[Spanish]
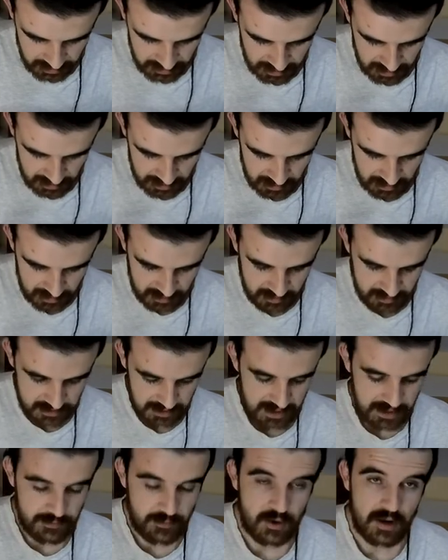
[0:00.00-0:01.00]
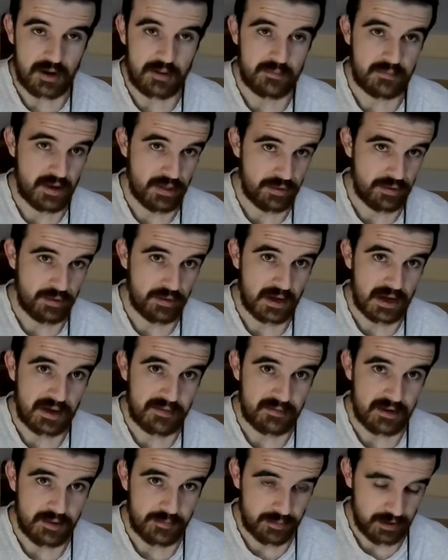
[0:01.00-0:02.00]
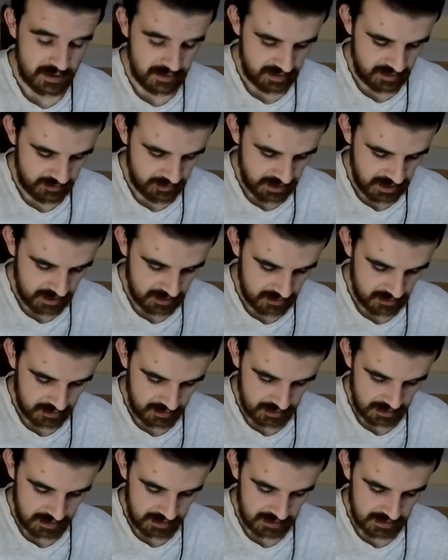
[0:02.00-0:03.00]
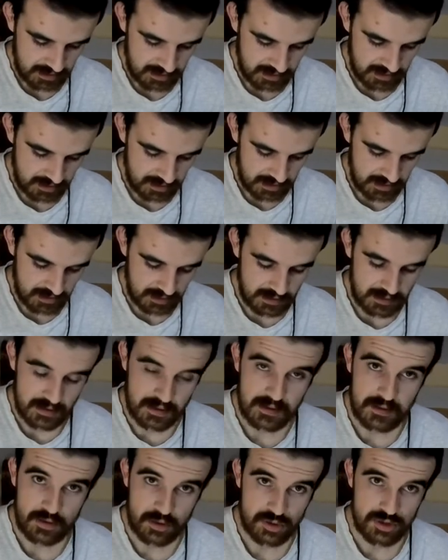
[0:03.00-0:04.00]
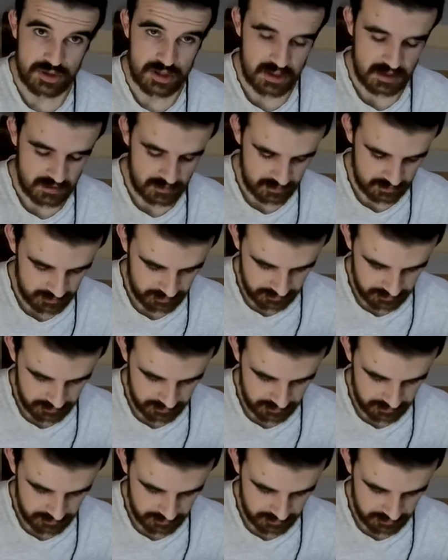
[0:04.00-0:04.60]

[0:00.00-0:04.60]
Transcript: el, digamos, el mazo de cables principal, el del coche,